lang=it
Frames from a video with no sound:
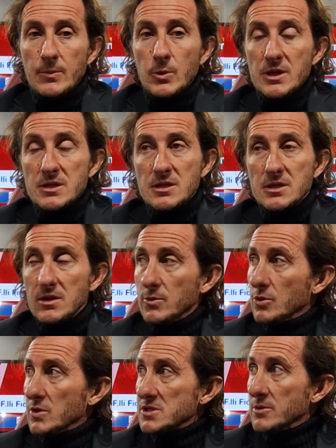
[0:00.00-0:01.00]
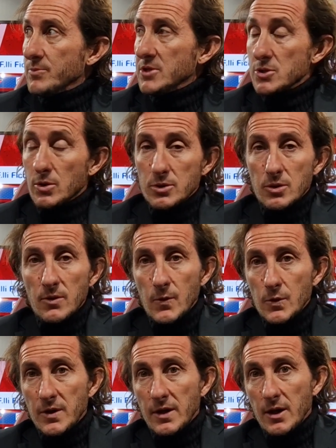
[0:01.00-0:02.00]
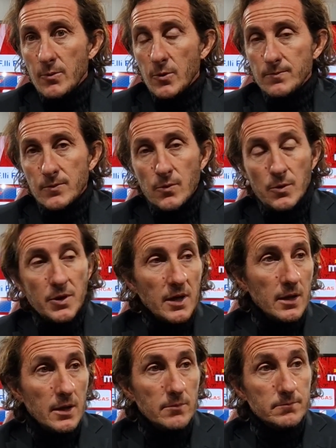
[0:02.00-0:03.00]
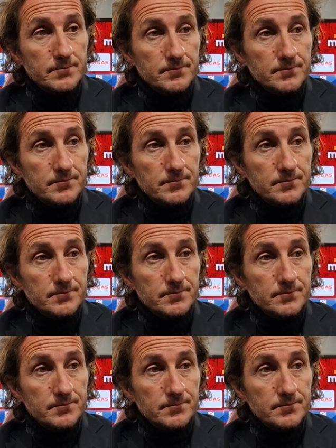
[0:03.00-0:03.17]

Cremonesi sì, ha avuto questo episodio, lo valuteremo. Devo dire che